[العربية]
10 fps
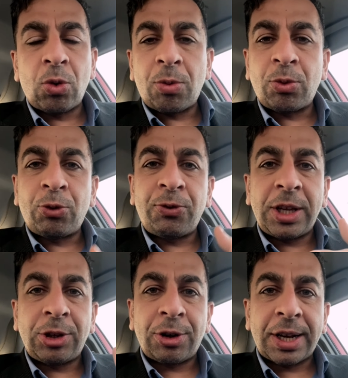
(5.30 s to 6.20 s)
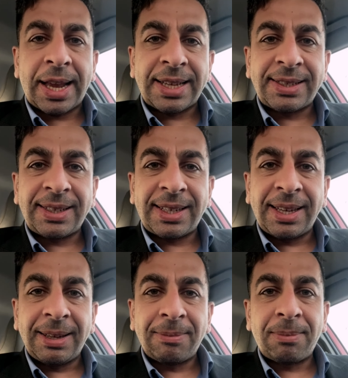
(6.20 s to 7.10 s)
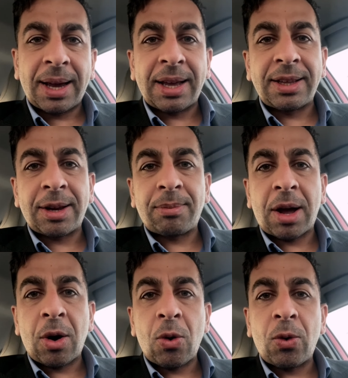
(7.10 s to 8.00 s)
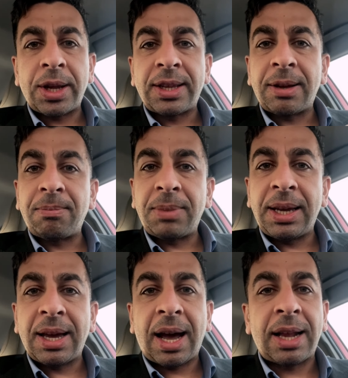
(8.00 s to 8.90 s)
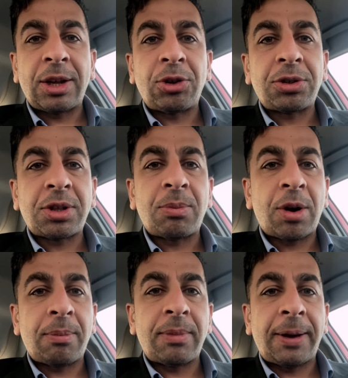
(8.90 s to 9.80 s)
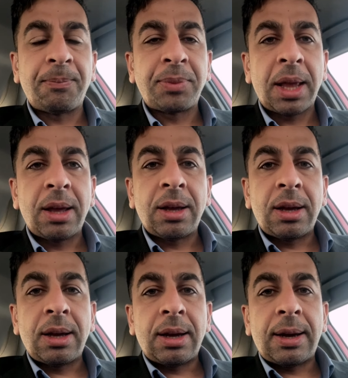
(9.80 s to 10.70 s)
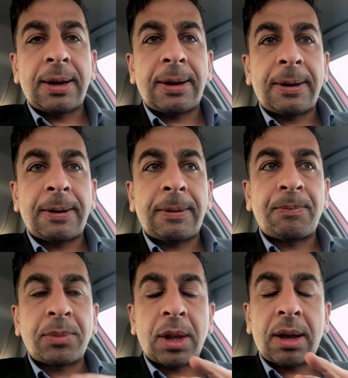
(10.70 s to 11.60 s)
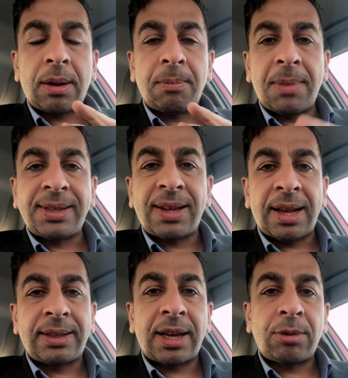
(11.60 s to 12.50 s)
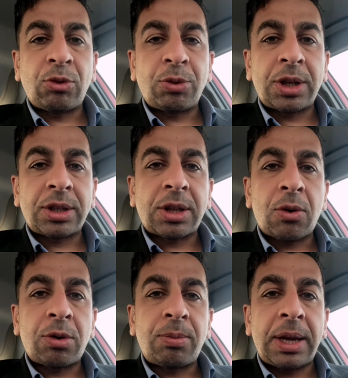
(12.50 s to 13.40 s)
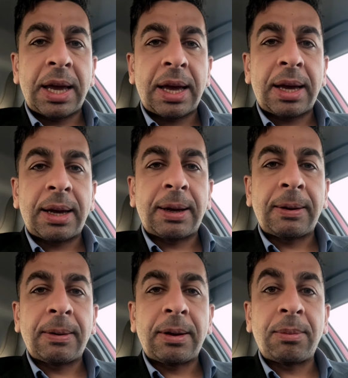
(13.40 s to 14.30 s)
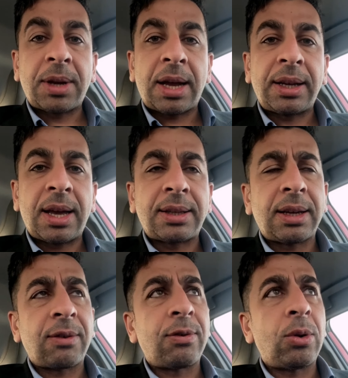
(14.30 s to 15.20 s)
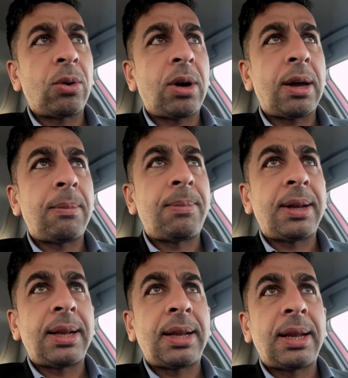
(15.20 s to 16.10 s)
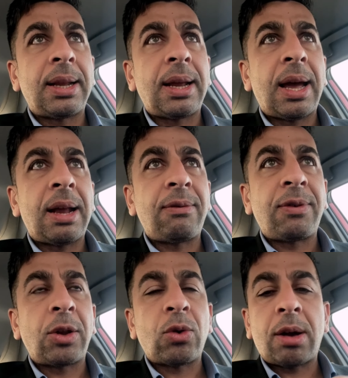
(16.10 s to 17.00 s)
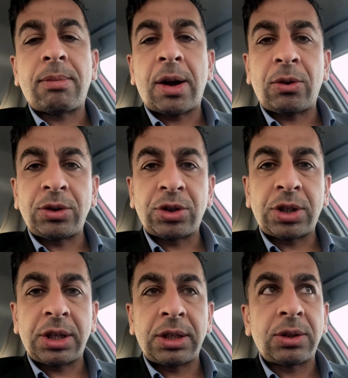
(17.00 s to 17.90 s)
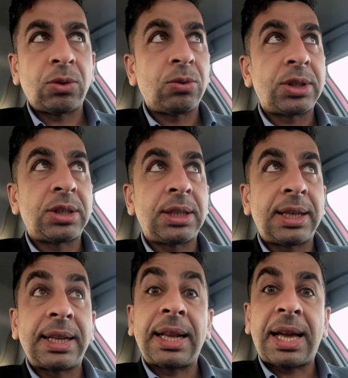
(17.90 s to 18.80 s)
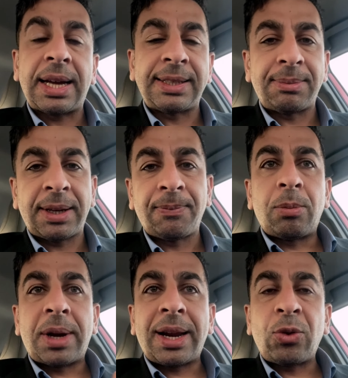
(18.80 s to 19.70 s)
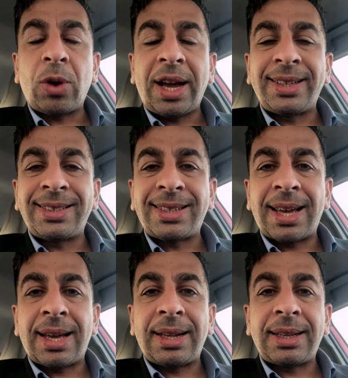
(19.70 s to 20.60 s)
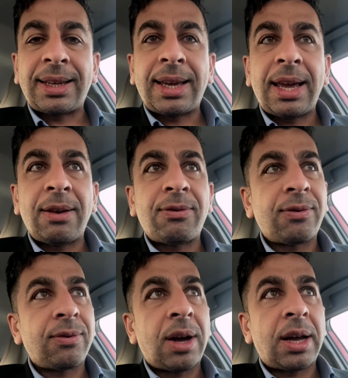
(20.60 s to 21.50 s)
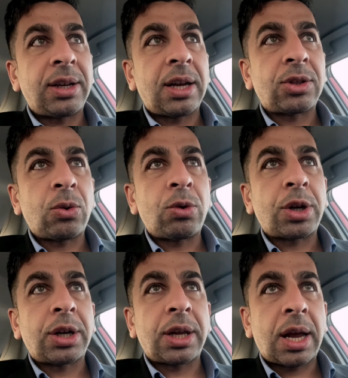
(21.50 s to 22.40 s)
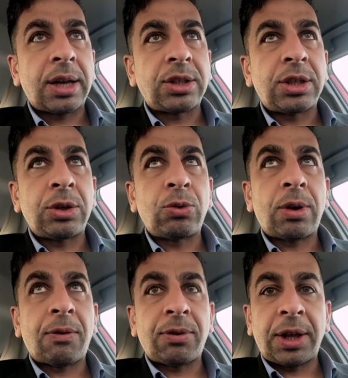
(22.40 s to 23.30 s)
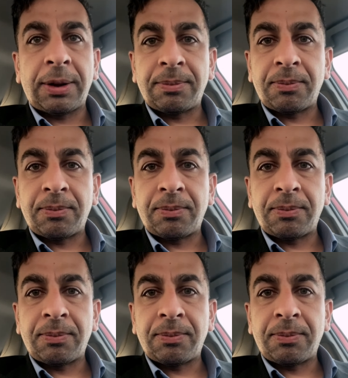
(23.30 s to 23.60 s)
هو مو فيديو كلاسيكي بقدر ما هو تنبيه على نقطة مهمة أه مسألتين ممكن تطور بيها إمكانياتك في اللغة بال 2024 والسنين القادمة مرات واحد يسأل كيف أنا أطور قراءتي ولفظي